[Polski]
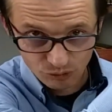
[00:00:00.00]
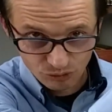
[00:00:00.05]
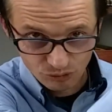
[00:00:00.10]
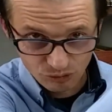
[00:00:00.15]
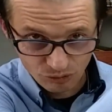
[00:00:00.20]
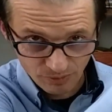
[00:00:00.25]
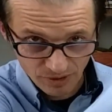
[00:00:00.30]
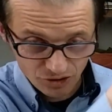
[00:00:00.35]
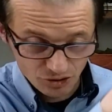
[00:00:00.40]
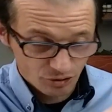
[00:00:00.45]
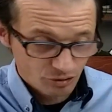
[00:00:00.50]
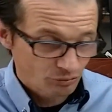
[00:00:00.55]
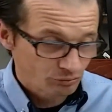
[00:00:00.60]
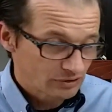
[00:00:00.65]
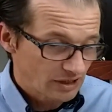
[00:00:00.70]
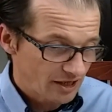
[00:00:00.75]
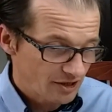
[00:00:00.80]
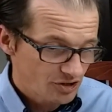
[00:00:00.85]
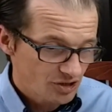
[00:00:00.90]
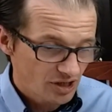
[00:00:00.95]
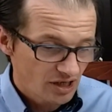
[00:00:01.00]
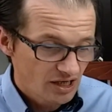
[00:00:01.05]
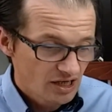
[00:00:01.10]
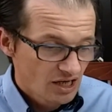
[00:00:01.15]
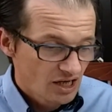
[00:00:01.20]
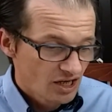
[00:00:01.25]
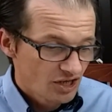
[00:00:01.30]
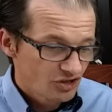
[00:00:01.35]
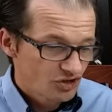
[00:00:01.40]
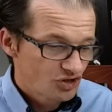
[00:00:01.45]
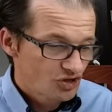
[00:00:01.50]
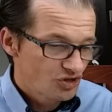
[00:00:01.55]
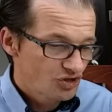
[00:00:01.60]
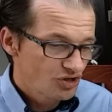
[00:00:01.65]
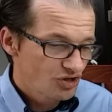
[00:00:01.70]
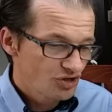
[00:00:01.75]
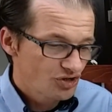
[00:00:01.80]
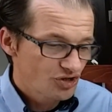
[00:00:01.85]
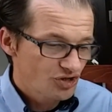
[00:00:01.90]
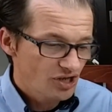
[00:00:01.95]
tu macie tą tarczę,
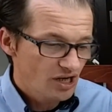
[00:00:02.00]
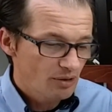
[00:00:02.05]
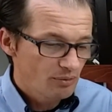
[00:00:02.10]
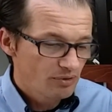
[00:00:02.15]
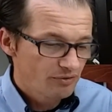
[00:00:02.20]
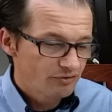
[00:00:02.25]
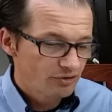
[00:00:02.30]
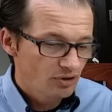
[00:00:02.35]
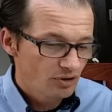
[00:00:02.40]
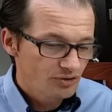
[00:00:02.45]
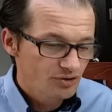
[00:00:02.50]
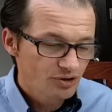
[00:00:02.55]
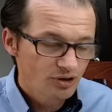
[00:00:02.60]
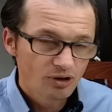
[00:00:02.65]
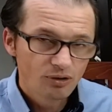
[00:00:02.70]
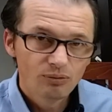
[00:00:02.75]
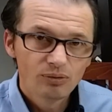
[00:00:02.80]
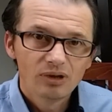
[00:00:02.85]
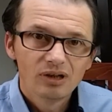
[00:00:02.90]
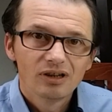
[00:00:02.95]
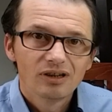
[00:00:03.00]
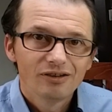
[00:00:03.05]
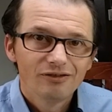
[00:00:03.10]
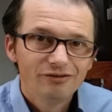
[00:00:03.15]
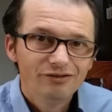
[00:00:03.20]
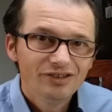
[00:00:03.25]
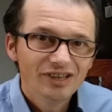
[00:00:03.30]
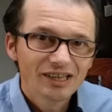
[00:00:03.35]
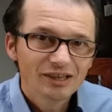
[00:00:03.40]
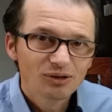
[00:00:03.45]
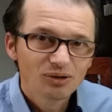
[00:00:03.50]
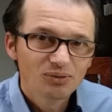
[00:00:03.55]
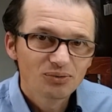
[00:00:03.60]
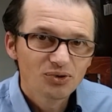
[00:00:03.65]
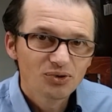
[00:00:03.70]
trzy strzały wchodzą w jedną